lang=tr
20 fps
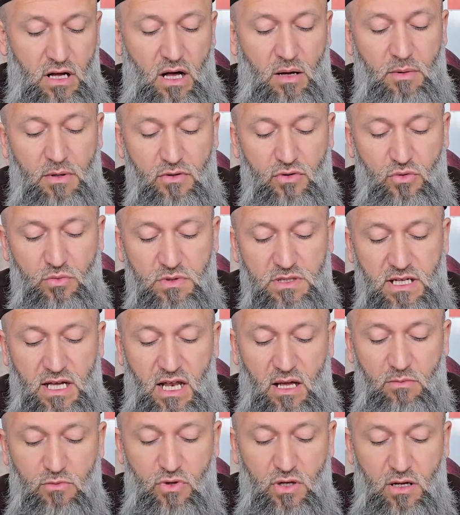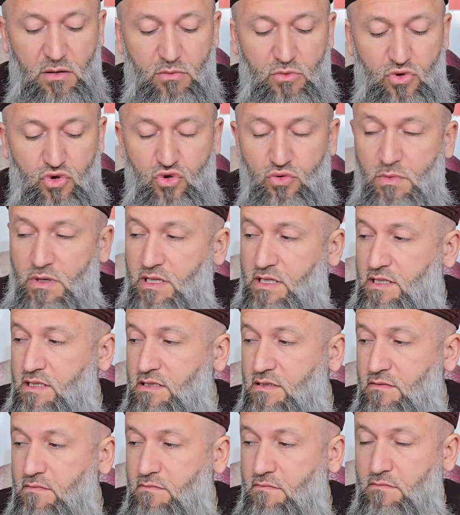Ama diyor biz elhamdülillah
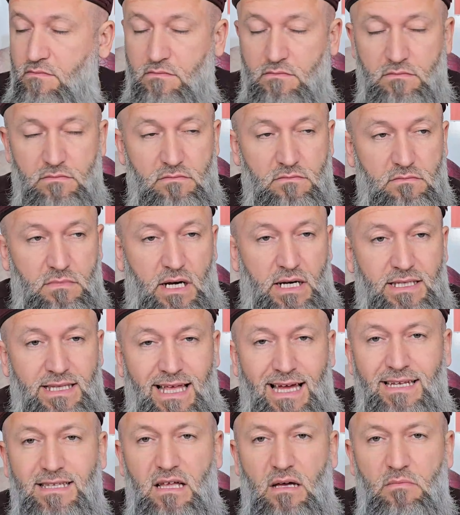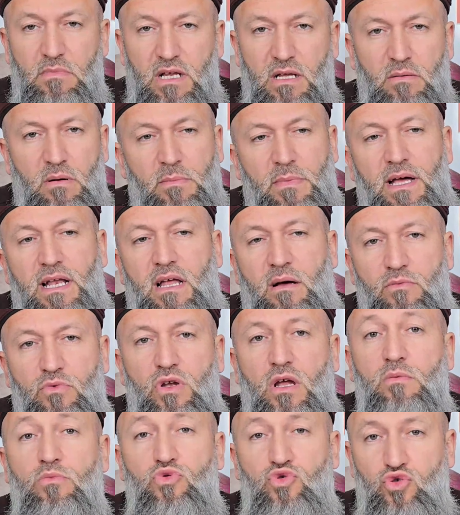Müslümanız. Bak nereden bileyim ama
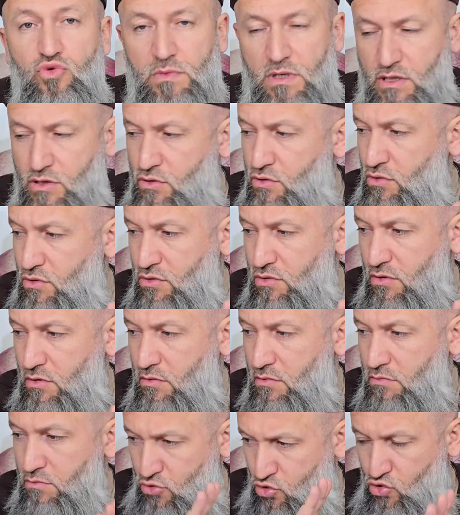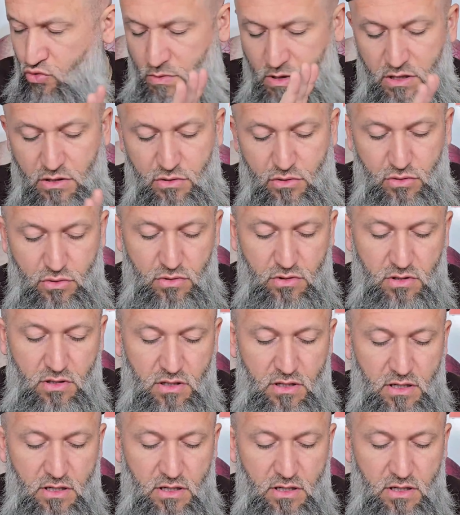elhamdülillah Müslümanız diyor. Müslümanız diyor.